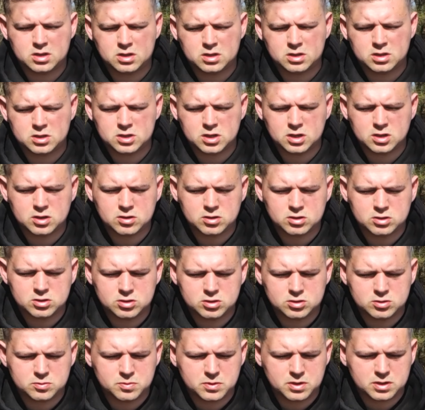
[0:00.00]
Jeżeli chodzi
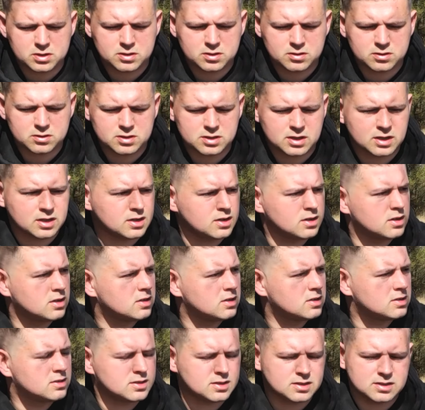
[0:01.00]
o śmierdzące
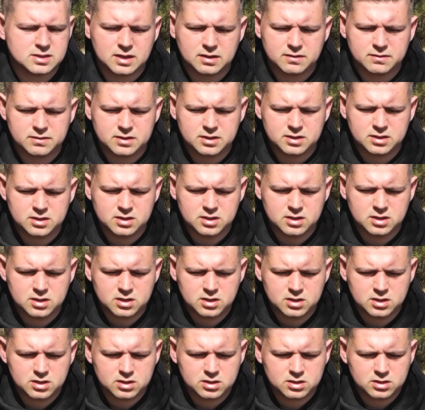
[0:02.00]
zestawy,
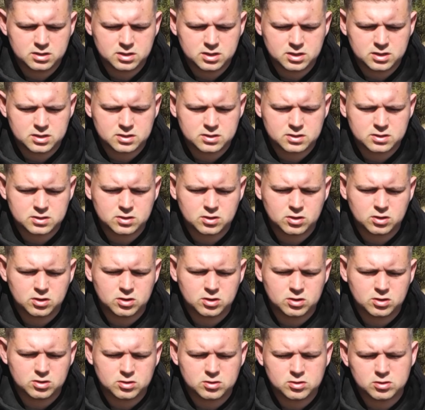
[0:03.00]
jest
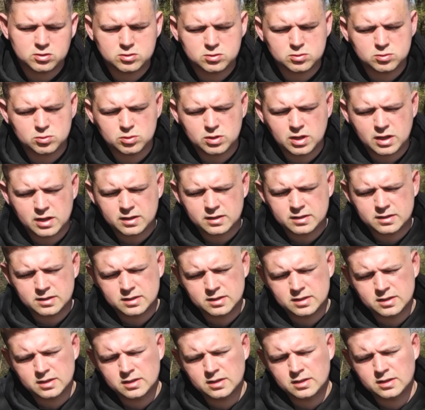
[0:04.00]
to hot tuna,
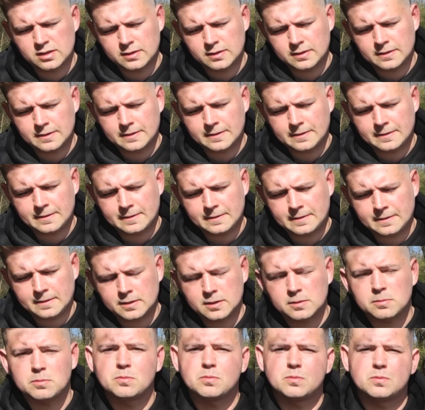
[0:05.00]

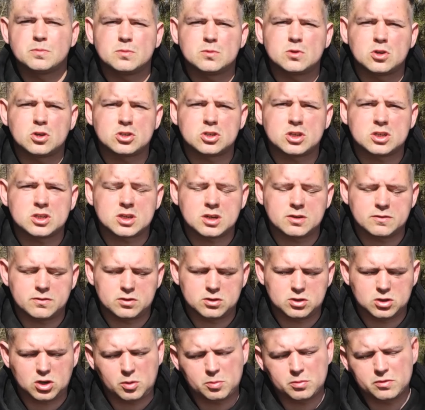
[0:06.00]
e, troszeczkę
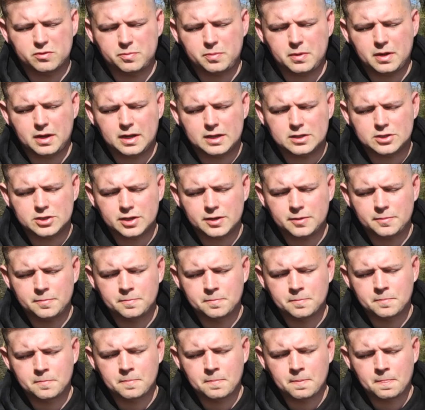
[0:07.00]
wątroby w pelecie
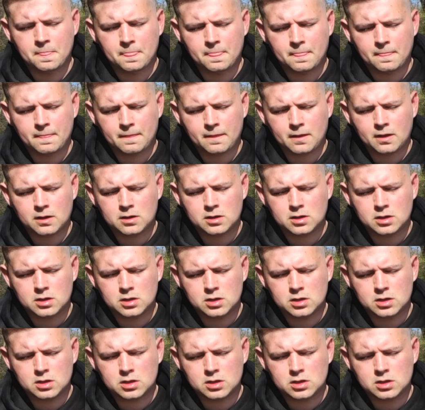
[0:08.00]

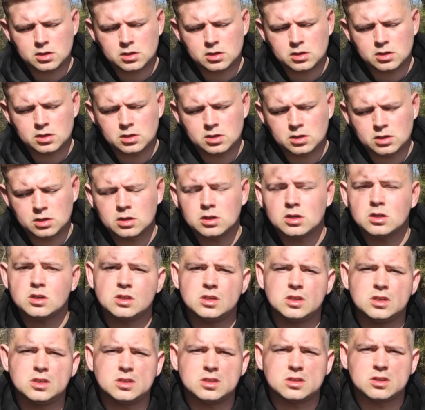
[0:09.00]
e,
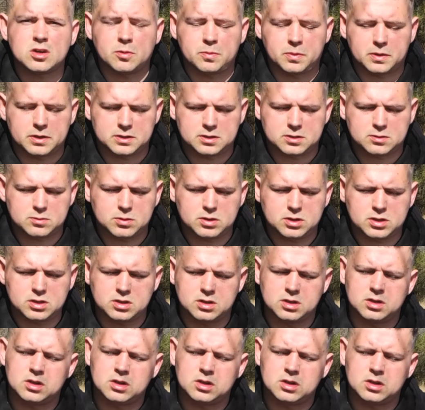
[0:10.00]
i skopek squid.